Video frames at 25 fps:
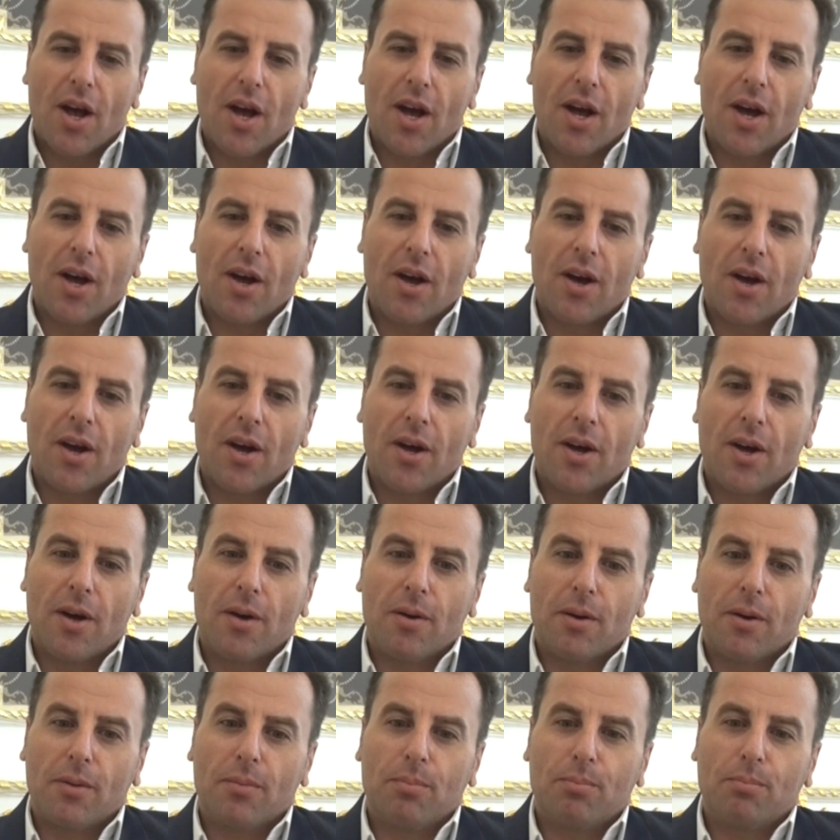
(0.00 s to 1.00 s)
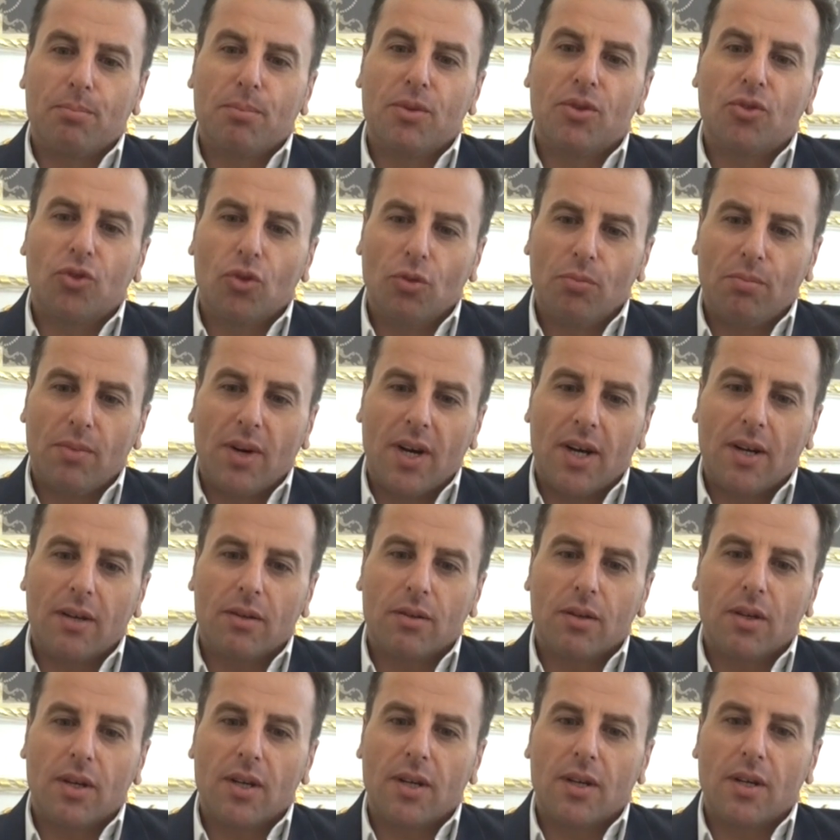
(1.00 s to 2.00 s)
آه، من ثم
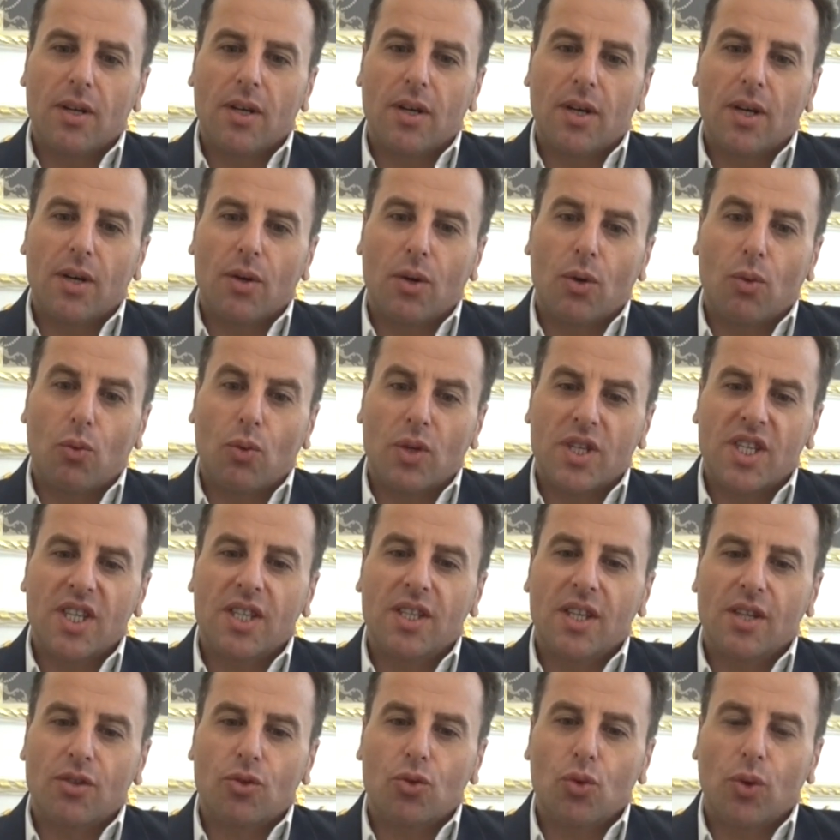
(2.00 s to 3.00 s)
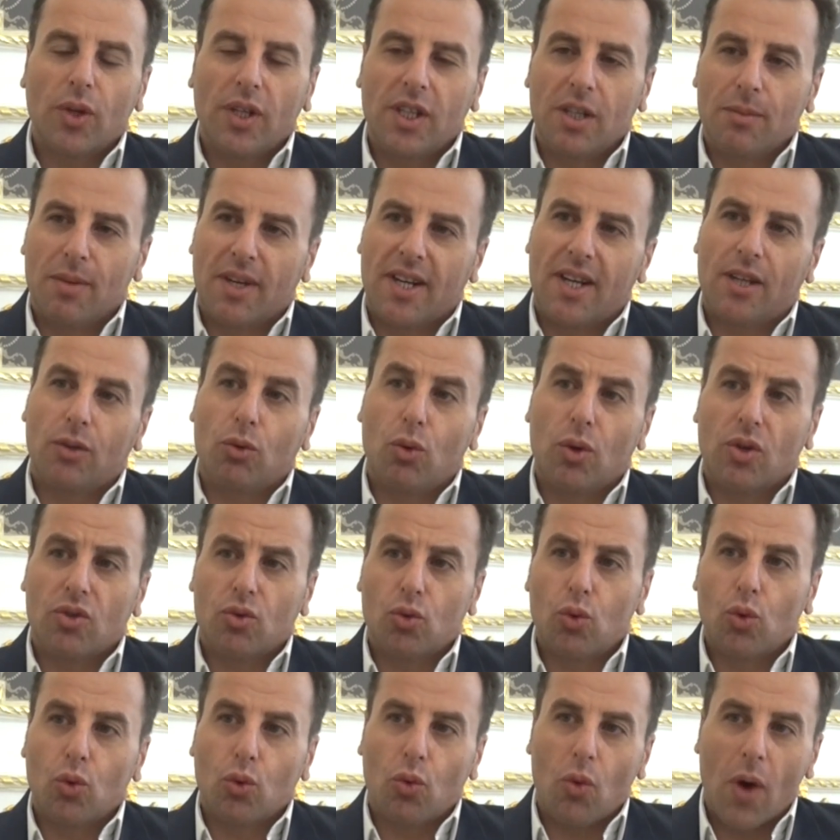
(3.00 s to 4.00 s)
وجدنا سوق الإمارات هو
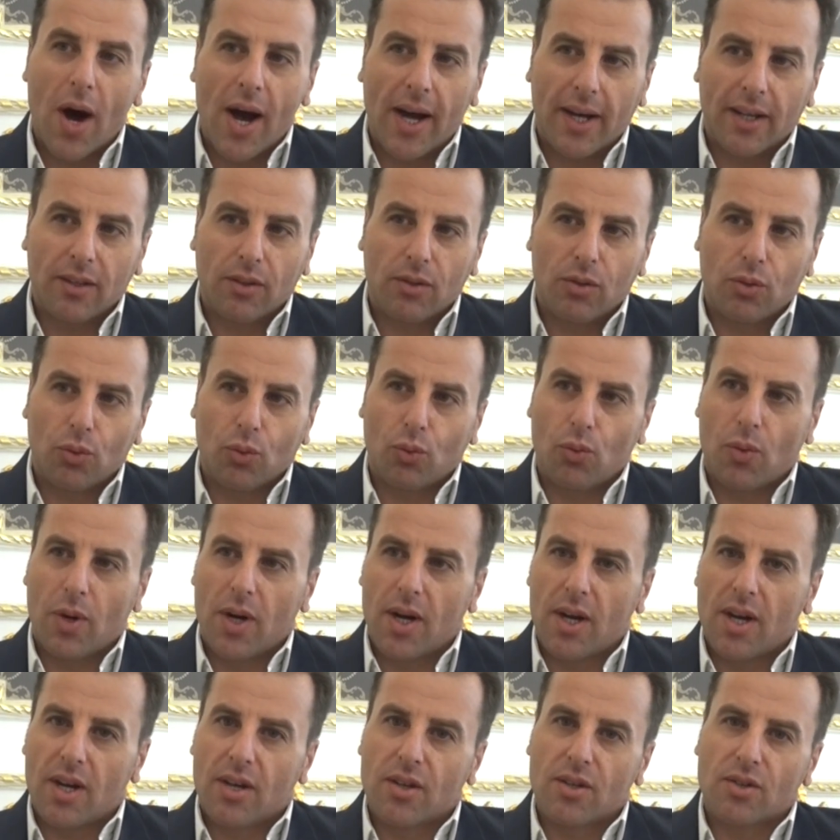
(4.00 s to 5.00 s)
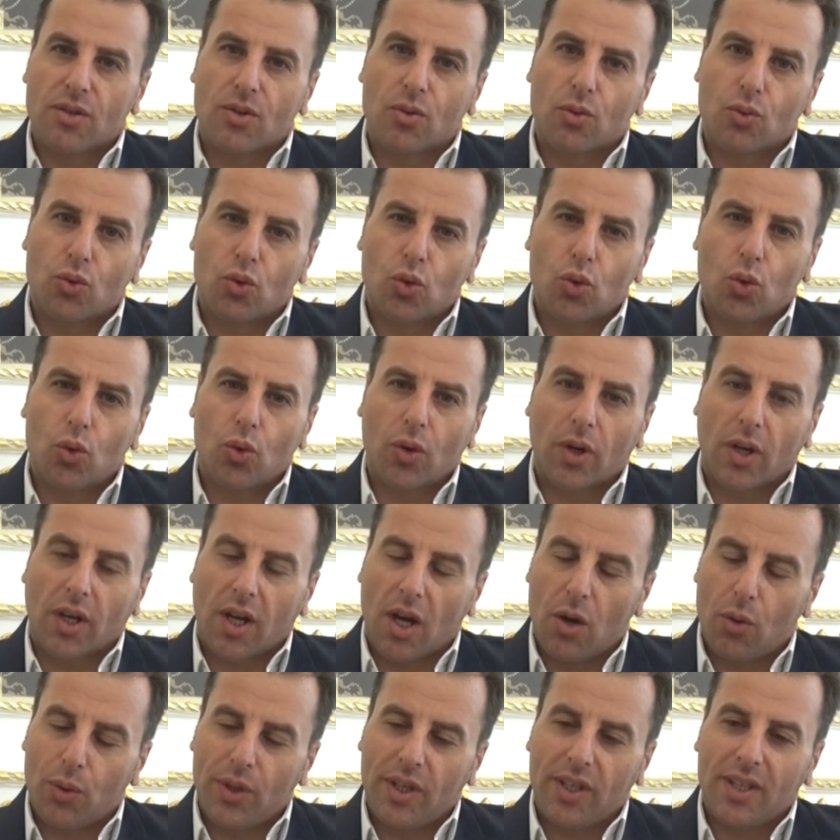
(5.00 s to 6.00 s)
سوق واعد وسوق
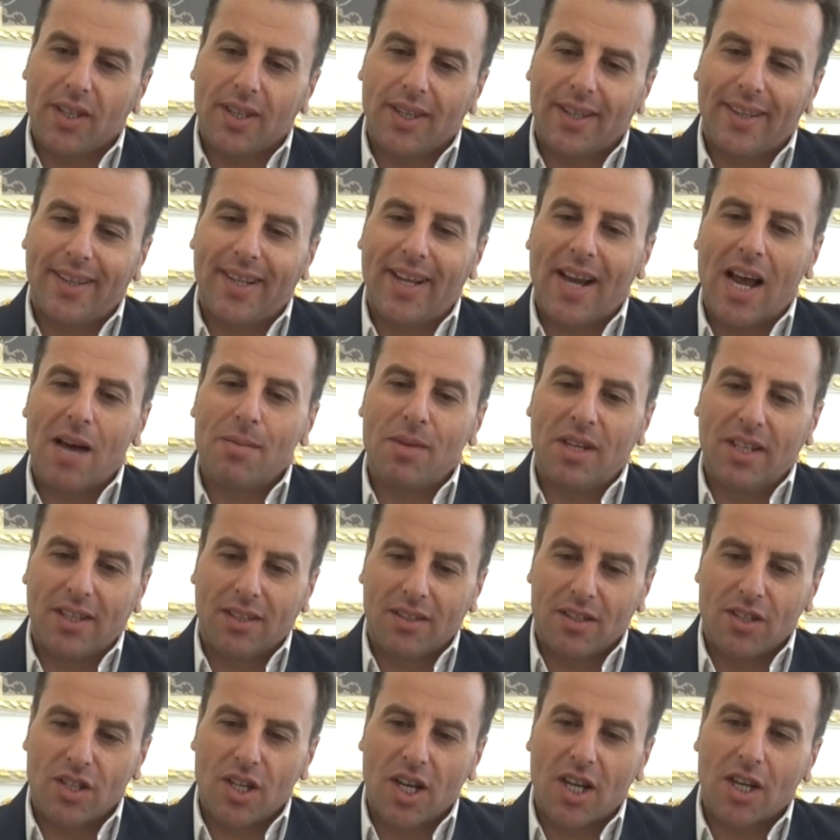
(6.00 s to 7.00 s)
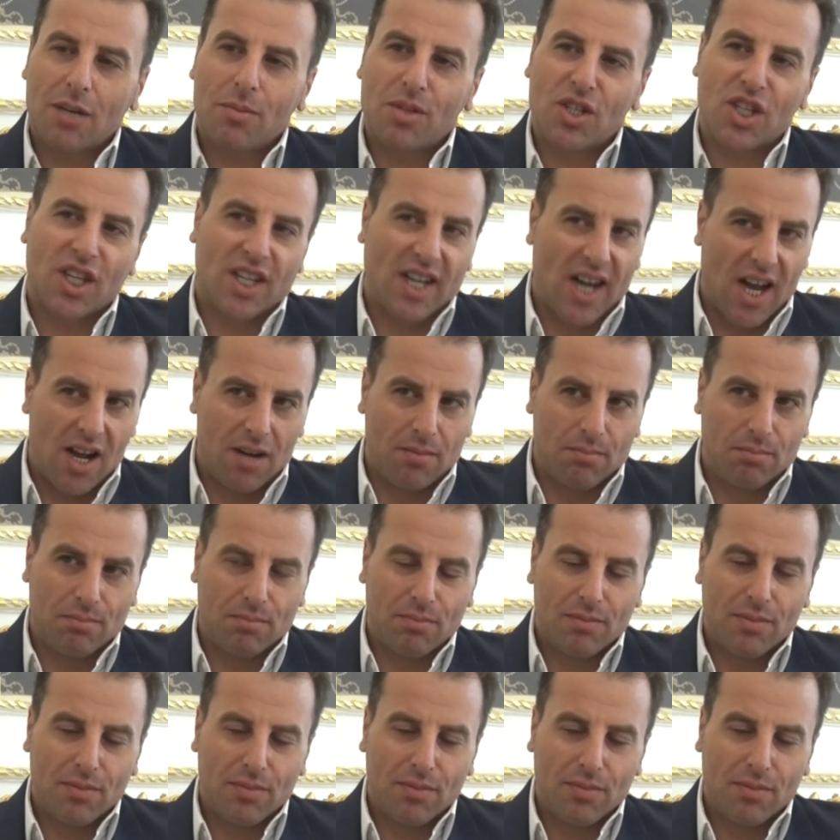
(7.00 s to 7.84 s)
قوي للعمل التجاري بشكل عام